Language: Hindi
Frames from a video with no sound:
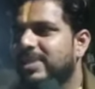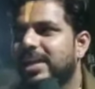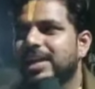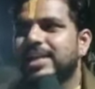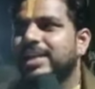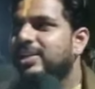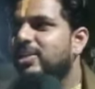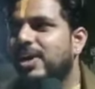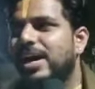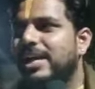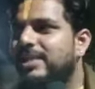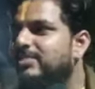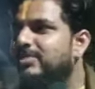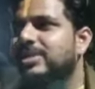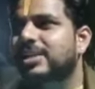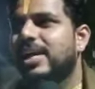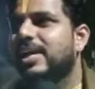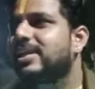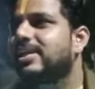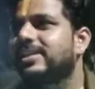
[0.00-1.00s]
अकेलो
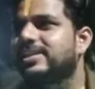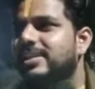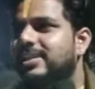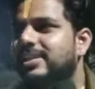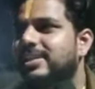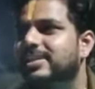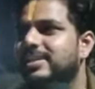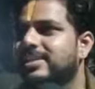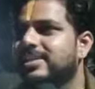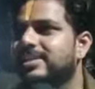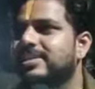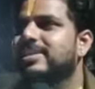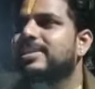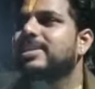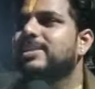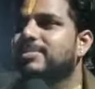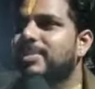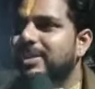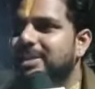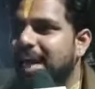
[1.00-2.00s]
आदमी ना कर सके
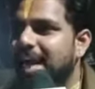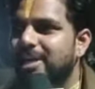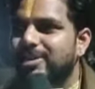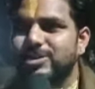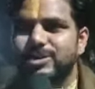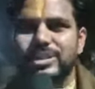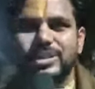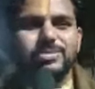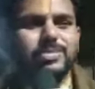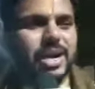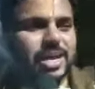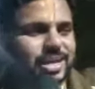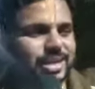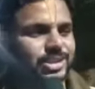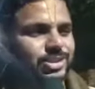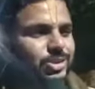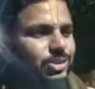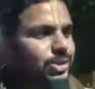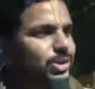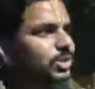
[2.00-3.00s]
भाई ठाकुर जी
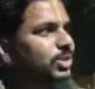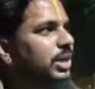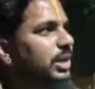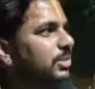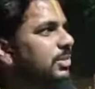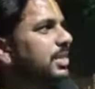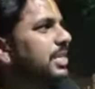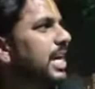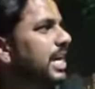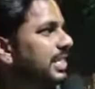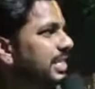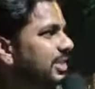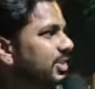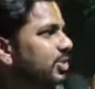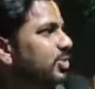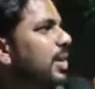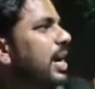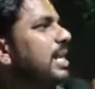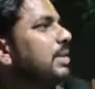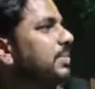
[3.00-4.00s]
माखन चोरी करवे जाते
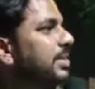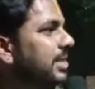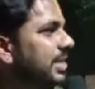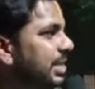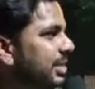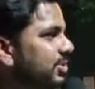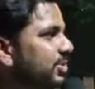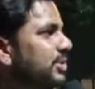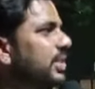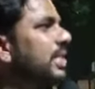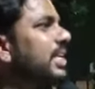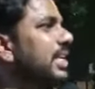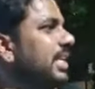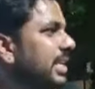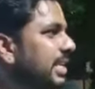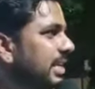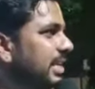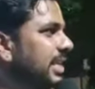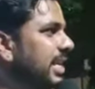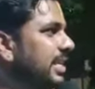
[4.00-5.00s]
तो ग्वाल मंडली को संग
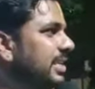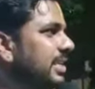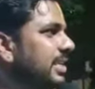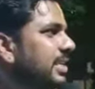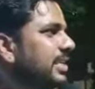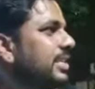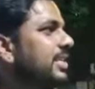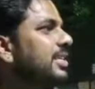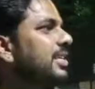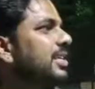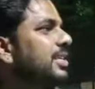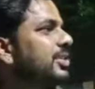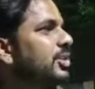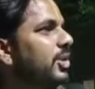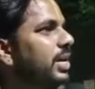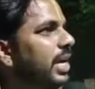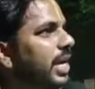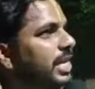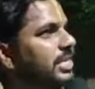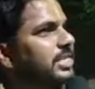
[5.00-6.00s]
लेके जाते
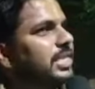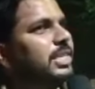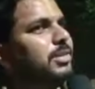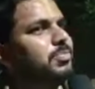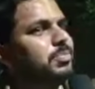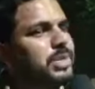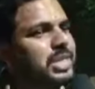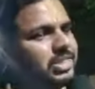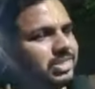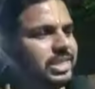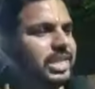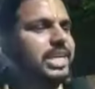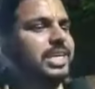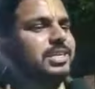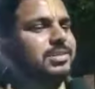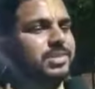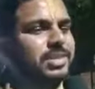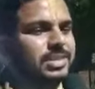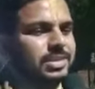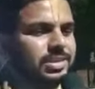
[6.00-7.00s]
तो ऐसे ही
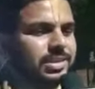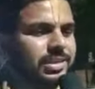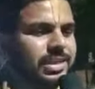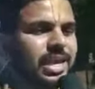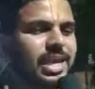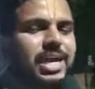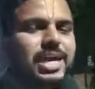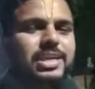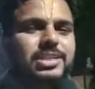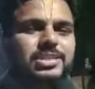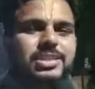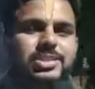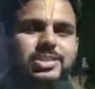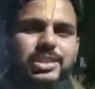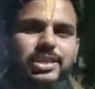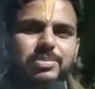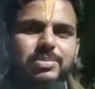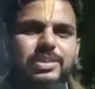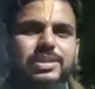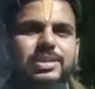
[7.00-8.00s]
प्रत्येक यहाँ
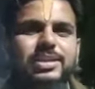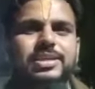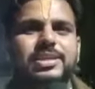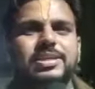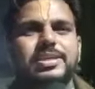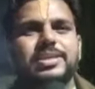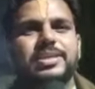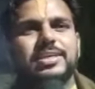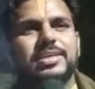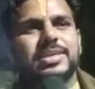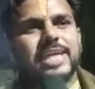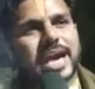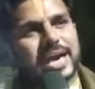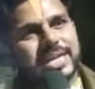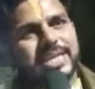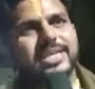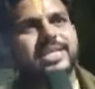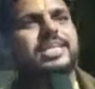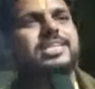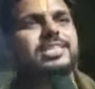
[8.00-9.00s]
जितने भी
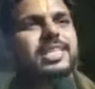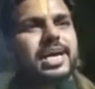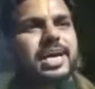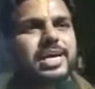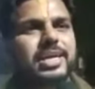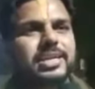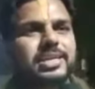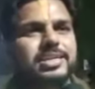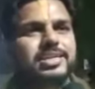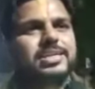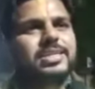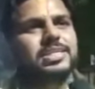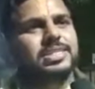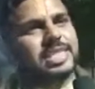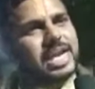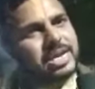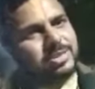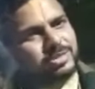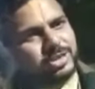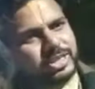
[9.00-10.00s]
कार्यकर्ता हैं
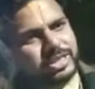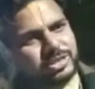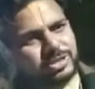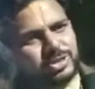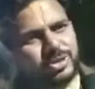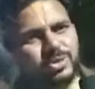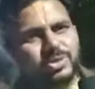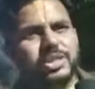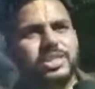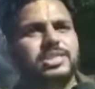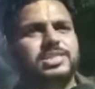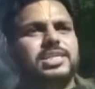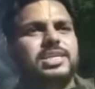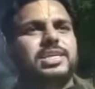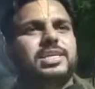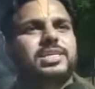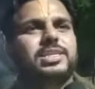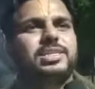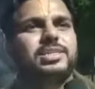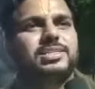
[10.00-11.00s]
चाहे वो एक छोटे से
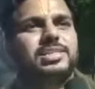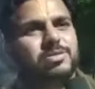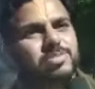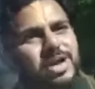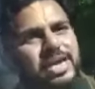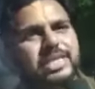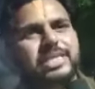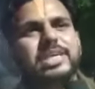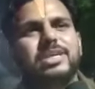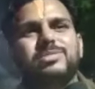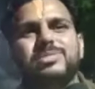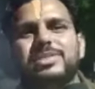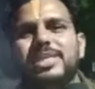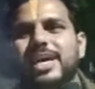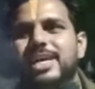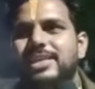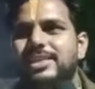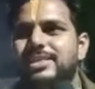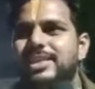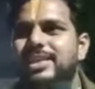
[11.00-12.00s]
सफाई
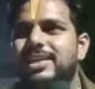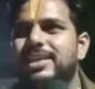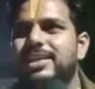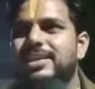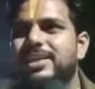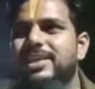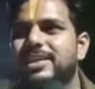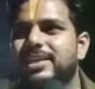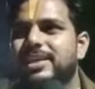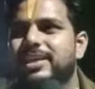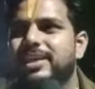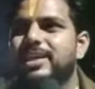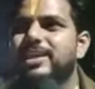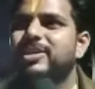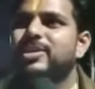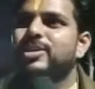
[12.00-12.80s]
कर्मचारी से लेकर के